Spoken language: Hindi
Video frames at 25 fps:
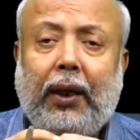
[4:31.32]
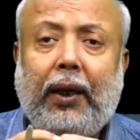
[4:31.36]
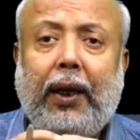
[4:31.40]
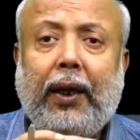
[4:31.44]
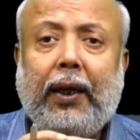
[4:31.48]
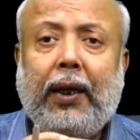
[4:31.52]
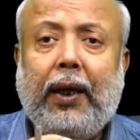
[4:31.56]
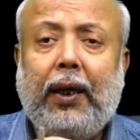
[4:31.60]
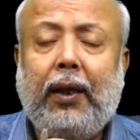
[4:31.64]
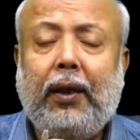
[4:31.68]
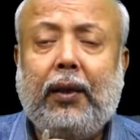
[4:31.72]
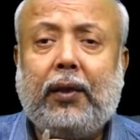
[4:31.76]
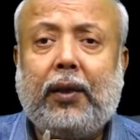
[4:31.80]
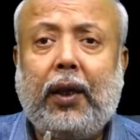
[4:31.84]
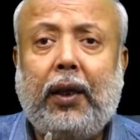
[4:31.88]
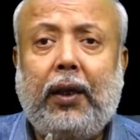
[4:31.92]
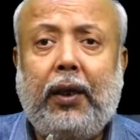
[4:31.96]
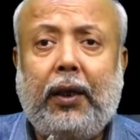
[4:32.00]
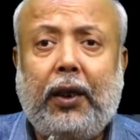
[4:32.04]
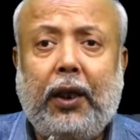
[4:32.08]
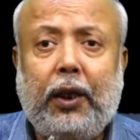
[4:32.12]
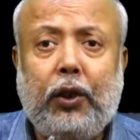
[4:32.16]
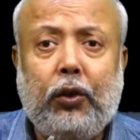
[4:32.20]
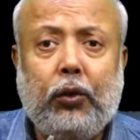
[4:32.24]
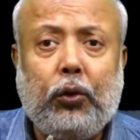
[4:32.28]
लेकिन
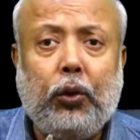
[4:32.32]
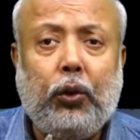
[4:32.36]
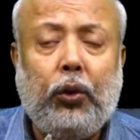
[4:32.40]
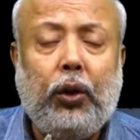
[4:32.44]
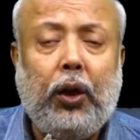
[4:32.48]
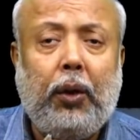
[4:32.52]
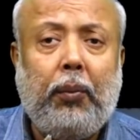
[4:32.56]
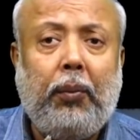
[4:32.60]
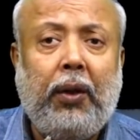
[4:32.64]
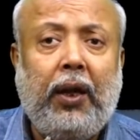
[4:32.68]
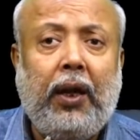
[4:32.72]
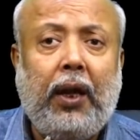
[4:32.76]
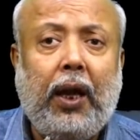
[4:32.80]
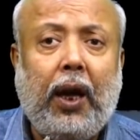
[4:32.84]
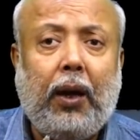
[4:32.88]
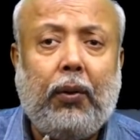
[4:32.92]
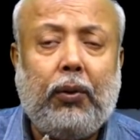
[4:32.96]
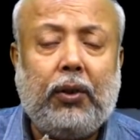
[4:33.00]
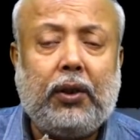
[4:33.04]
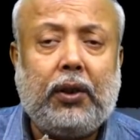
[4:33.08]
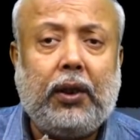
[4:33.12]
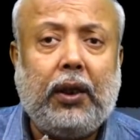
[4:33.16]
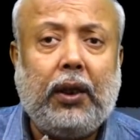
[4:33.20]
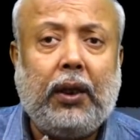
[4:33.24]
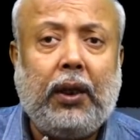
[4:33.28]
सेंटेंस होने में ये
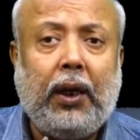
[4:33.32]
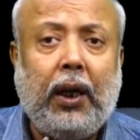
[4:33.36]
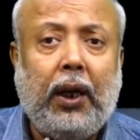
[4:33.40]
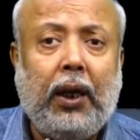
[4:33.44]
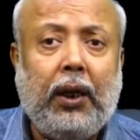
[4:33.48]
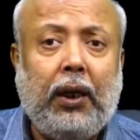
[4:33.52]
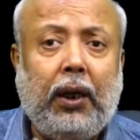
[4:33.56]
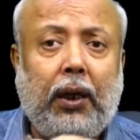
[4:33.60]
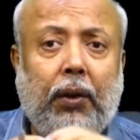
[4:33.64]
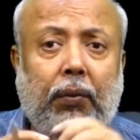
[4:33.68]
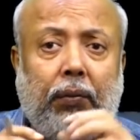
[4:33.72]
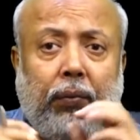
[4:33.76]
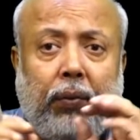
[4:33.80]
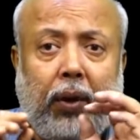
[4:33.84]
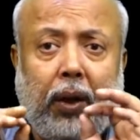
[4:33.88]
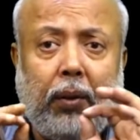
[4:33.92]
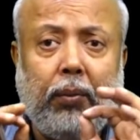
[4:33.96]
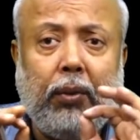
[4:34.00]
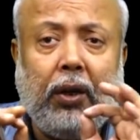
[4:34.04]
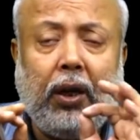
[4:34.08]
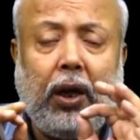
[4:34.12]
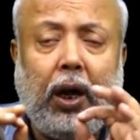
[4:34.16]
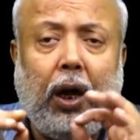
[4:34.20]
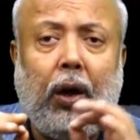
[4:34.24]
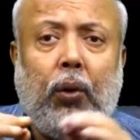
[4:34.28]
आवश्यक है कि
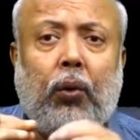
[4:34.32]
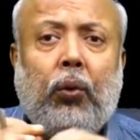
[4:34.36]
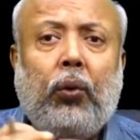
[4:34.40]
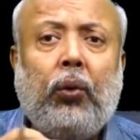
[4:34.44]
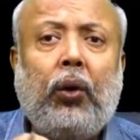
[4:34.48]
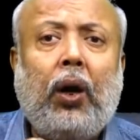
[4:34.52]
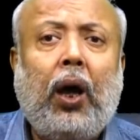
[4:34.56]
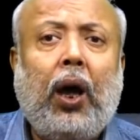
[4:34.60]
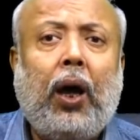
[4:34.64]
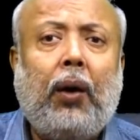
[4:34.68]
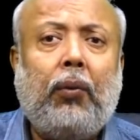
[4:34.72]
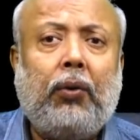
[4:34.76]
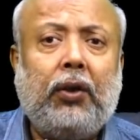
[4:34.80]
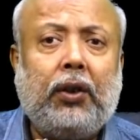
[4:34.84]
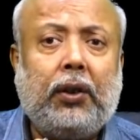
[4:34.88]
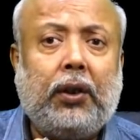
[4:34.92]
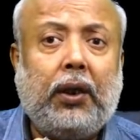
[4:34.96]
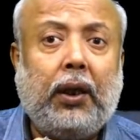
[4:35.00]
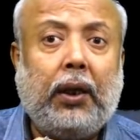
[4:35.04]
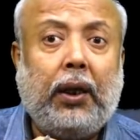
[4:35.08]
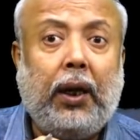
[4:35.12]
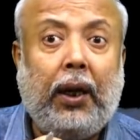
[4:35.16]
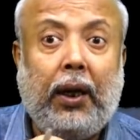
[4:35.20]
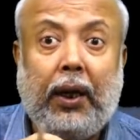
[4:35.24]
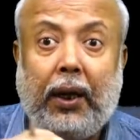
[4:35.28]
वर्ब का होना
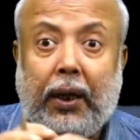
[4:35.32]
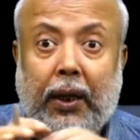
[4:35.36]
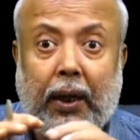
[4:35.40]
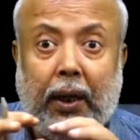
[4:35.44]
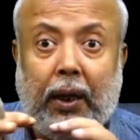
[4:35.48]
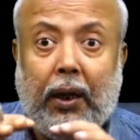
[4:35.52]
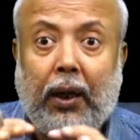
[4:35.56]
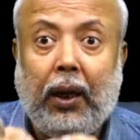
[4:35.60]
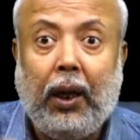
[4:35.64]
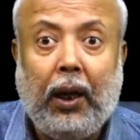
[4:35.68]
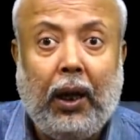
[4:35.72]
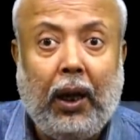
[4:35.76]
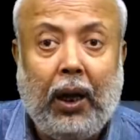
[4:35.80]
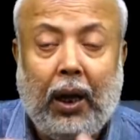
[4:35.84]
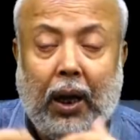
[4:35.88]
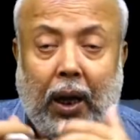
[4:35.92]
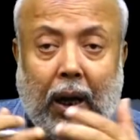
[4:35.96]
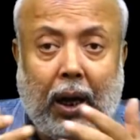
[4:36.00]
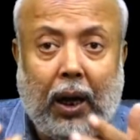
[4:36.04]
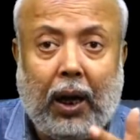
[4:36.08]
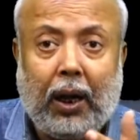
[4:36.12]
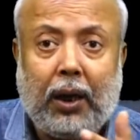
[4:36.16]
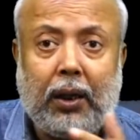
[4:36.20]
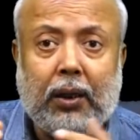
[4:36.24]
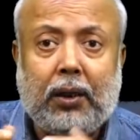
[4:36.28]
आवश्यक है लेकिन
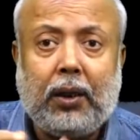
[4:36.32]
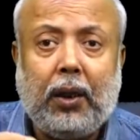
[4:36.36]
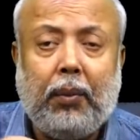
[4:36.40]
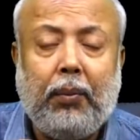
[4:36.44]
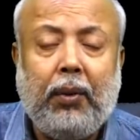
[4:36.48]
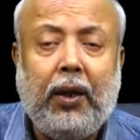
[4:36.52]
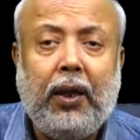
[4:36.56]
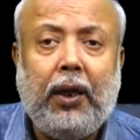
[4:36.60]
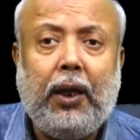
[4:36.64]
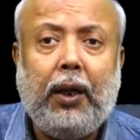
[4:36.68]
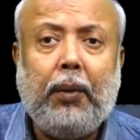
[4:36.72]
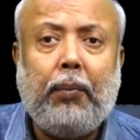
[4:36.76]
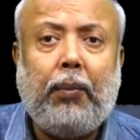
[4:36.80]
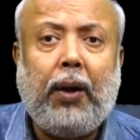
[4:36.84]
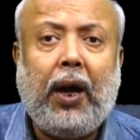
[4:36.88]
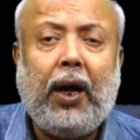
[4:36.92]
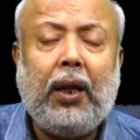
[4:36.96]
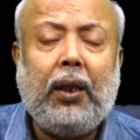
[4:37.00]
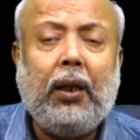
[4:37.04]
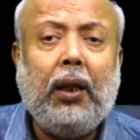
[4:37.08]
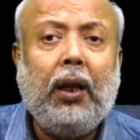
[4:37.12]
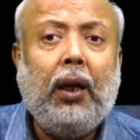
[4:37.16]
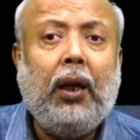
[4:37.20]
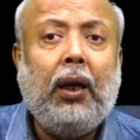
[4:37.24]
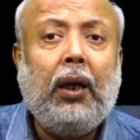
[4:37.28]
हर समय ये
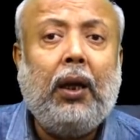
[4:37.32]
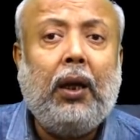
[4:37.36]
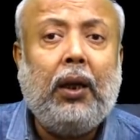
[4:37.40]
बात